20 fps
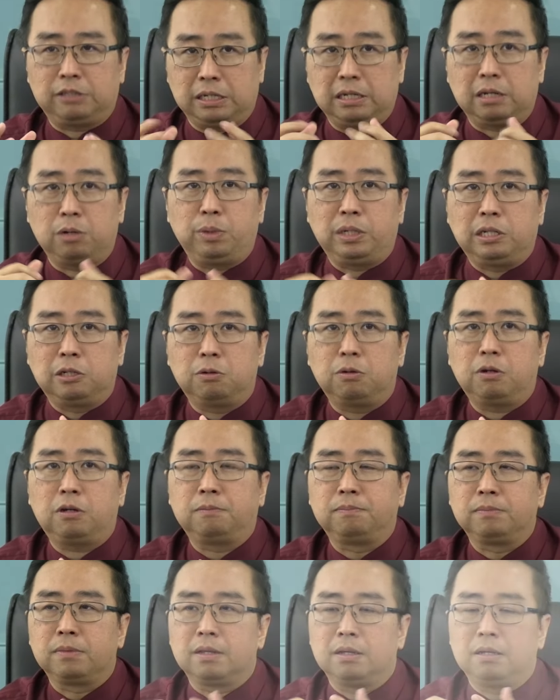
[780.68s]
single window 咯，
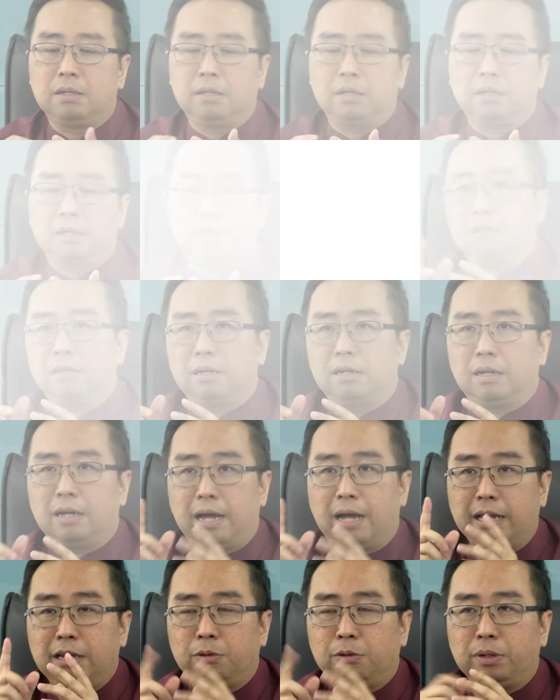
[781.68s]
呃，
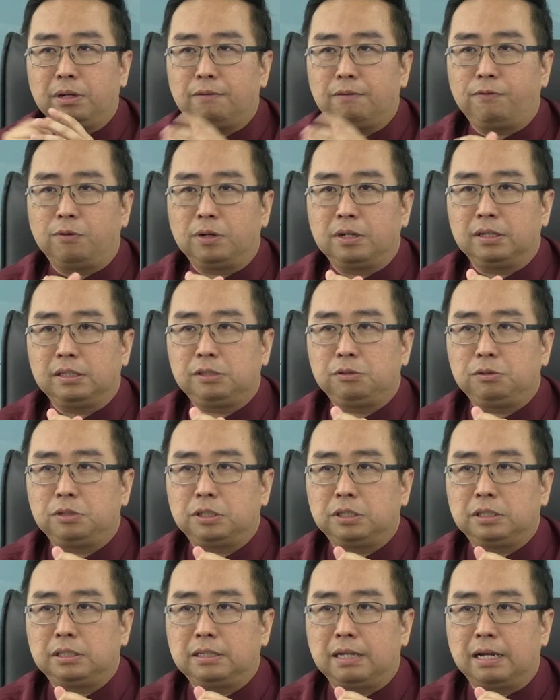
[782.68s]
还有一个 focus 就
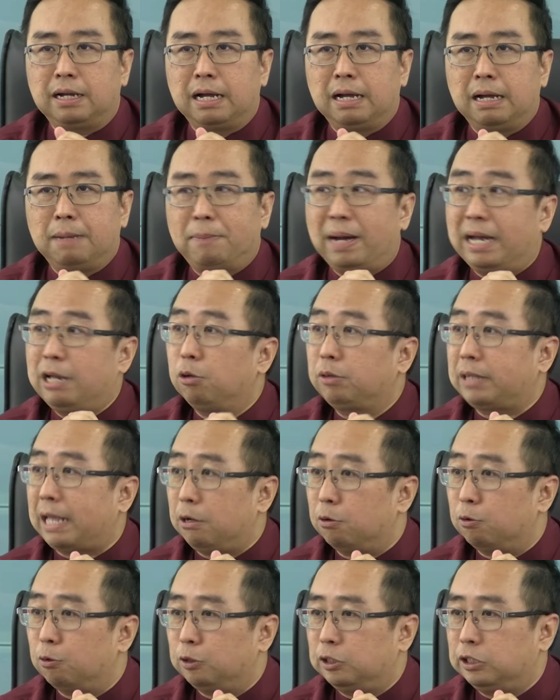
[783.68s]
是呃
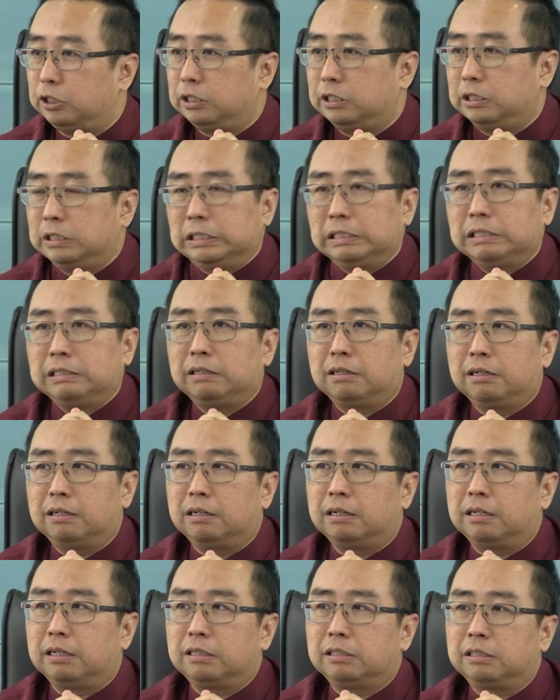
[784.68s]
biotechnology，
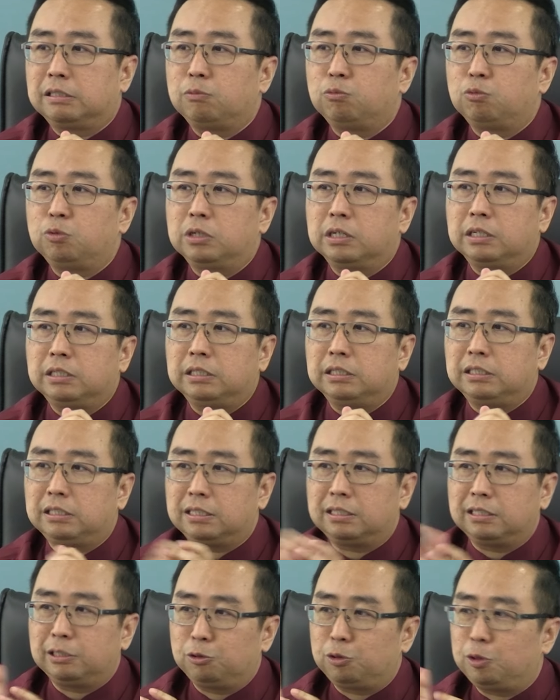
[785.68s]
呃，生物科技，这
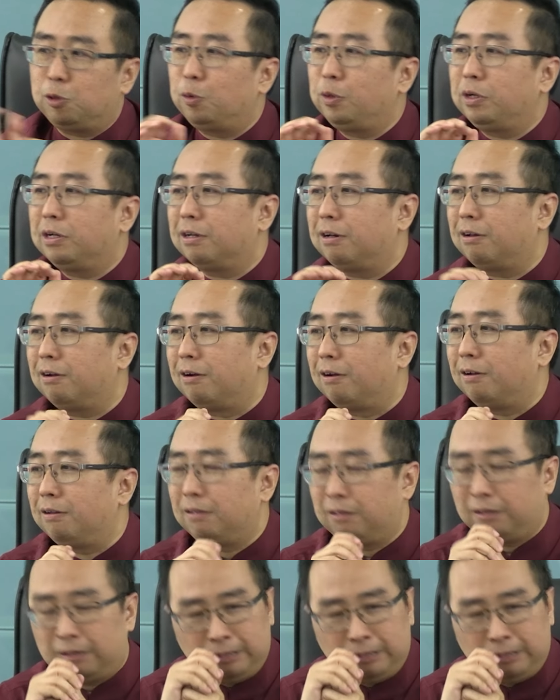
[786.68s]
个是最后一个了哈。